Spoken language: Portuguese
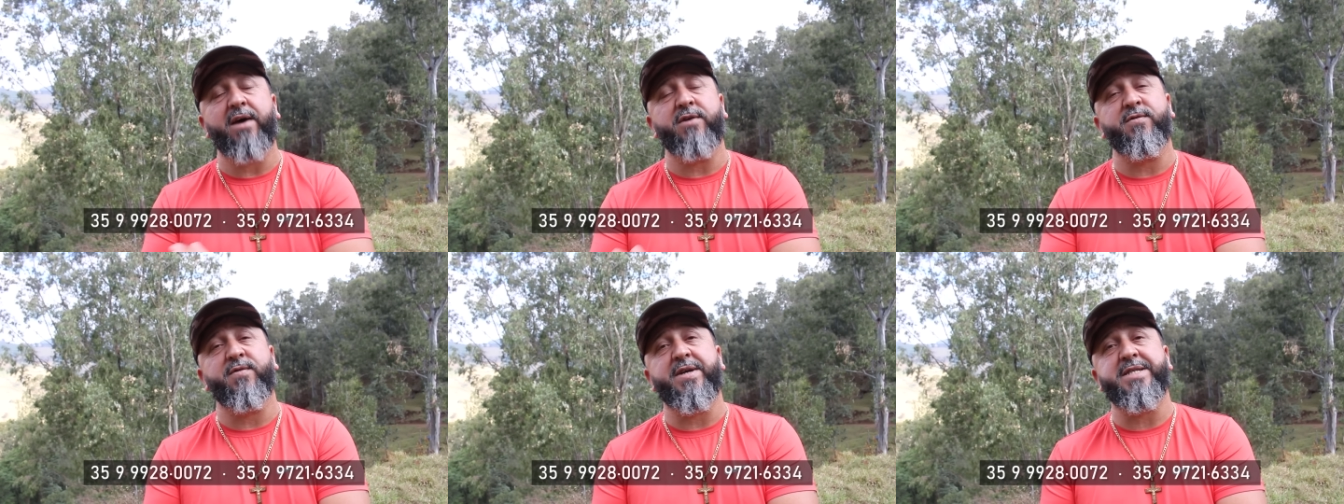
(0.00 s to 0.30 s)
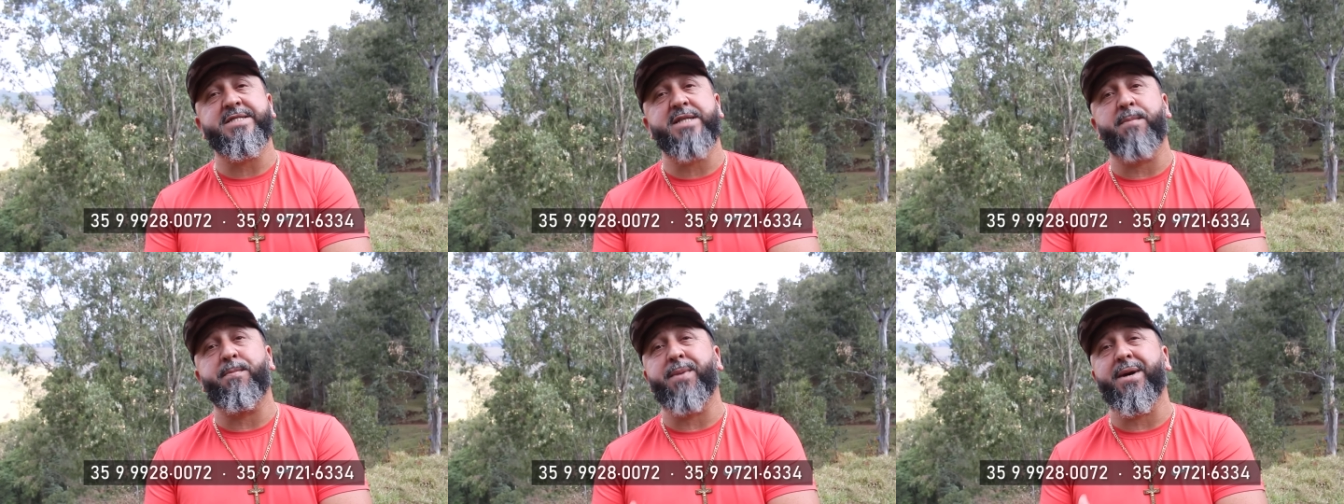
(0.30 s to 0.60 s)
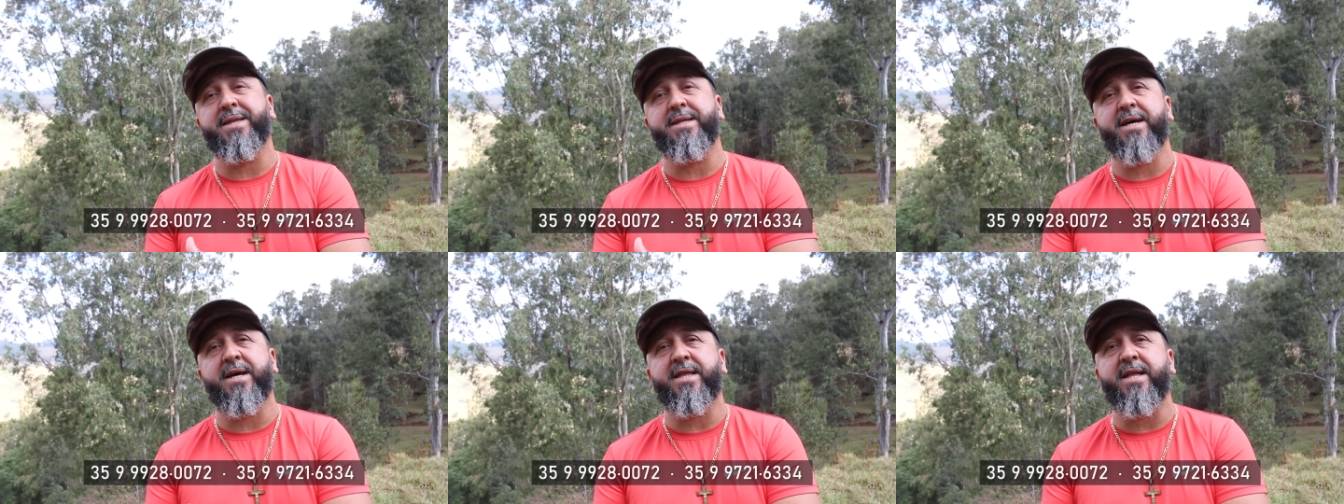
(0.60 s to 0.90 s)
às vezes,
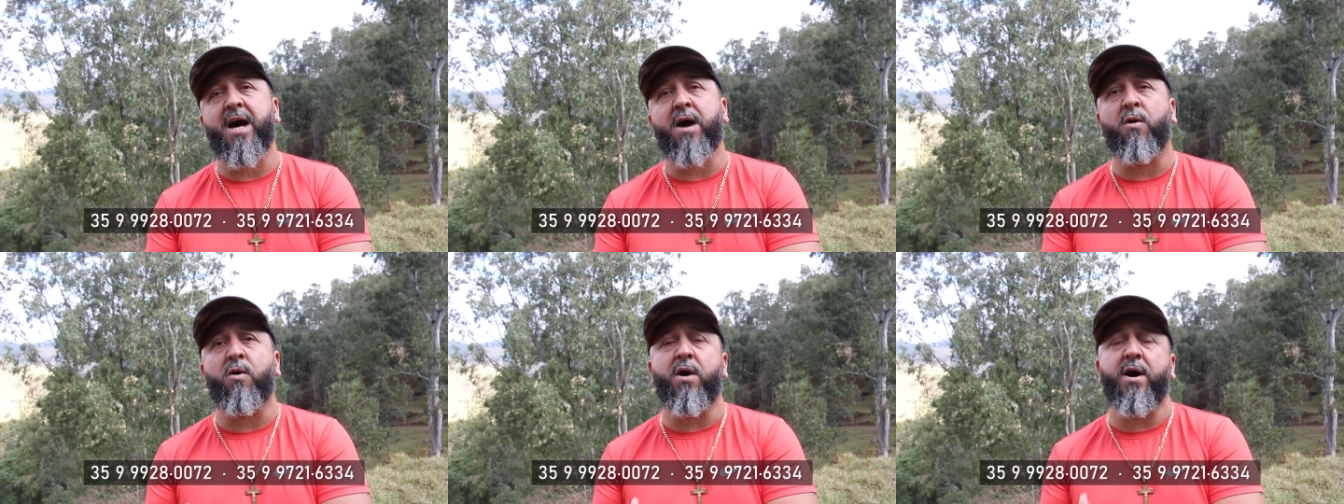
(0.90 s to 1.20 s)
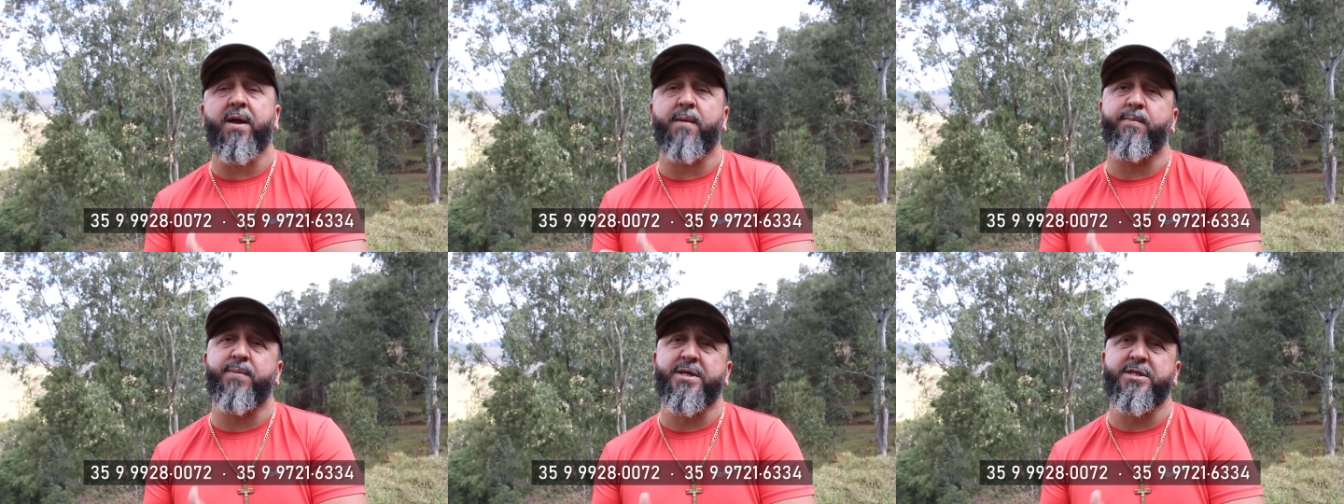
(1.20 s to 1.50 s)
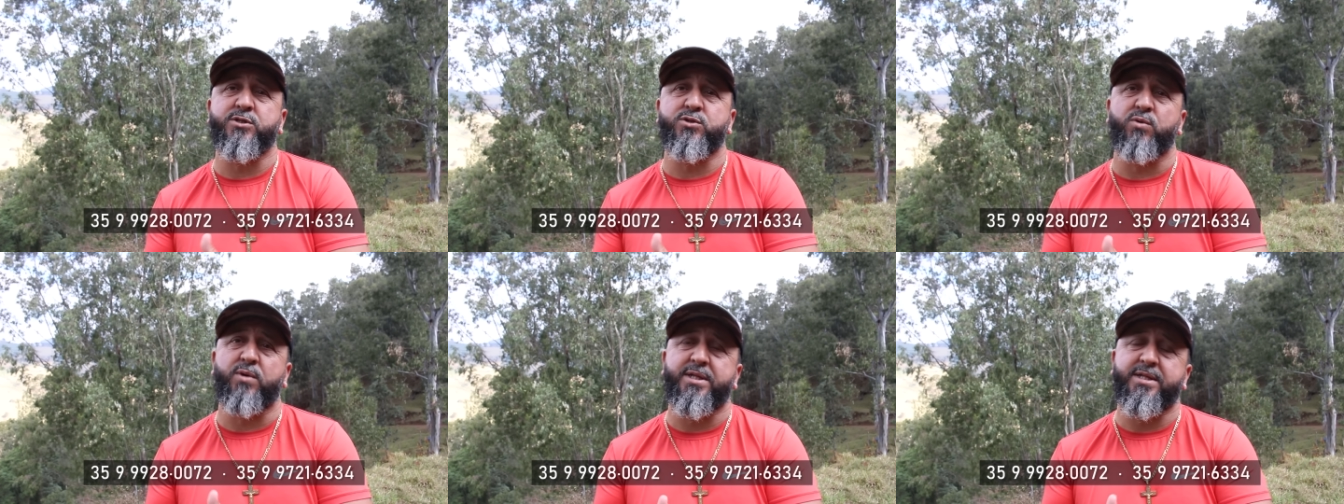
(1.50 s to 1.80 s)
dependendo da hora, a
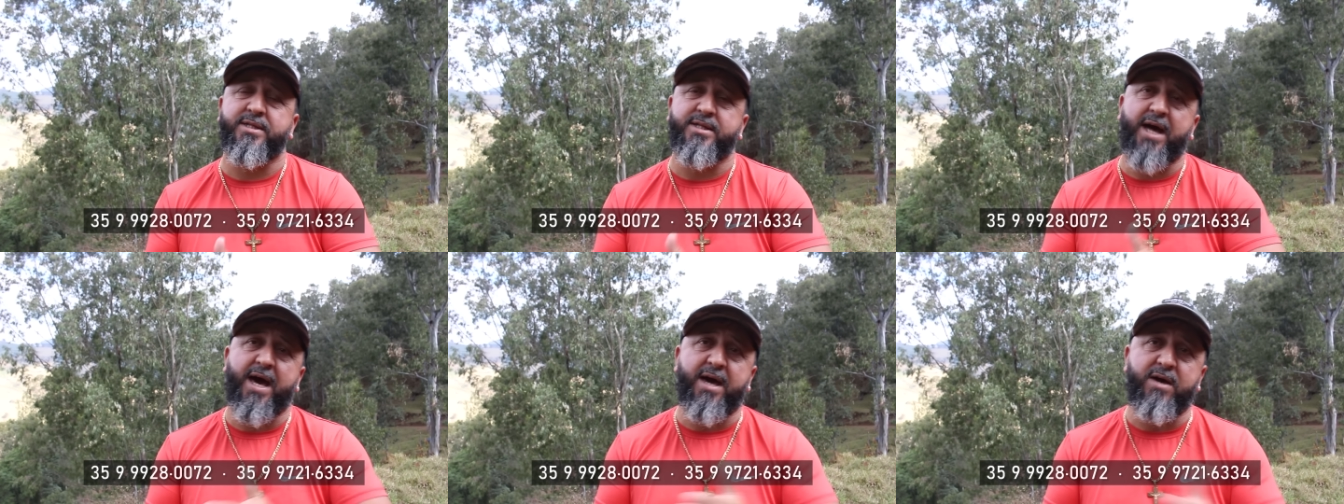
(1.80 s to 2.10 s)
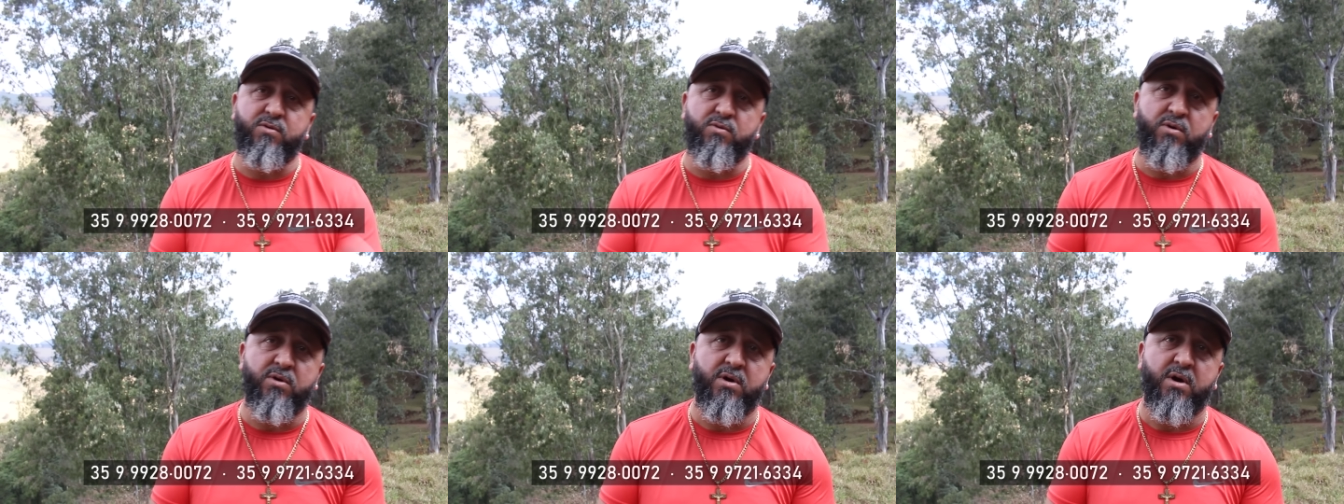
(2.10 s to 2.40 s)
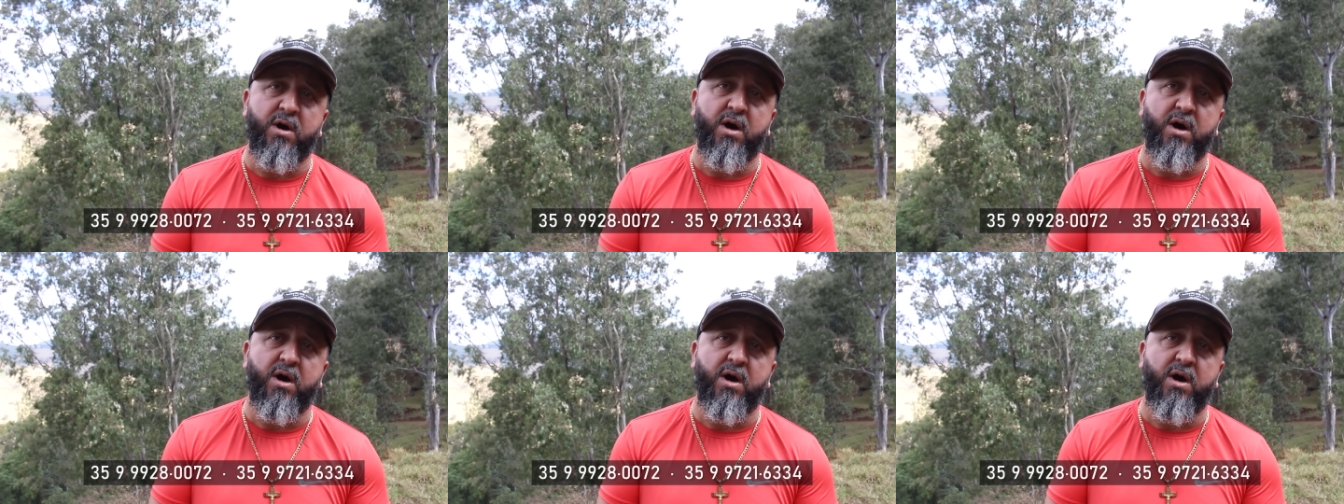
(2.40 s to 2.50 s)
pessoa tem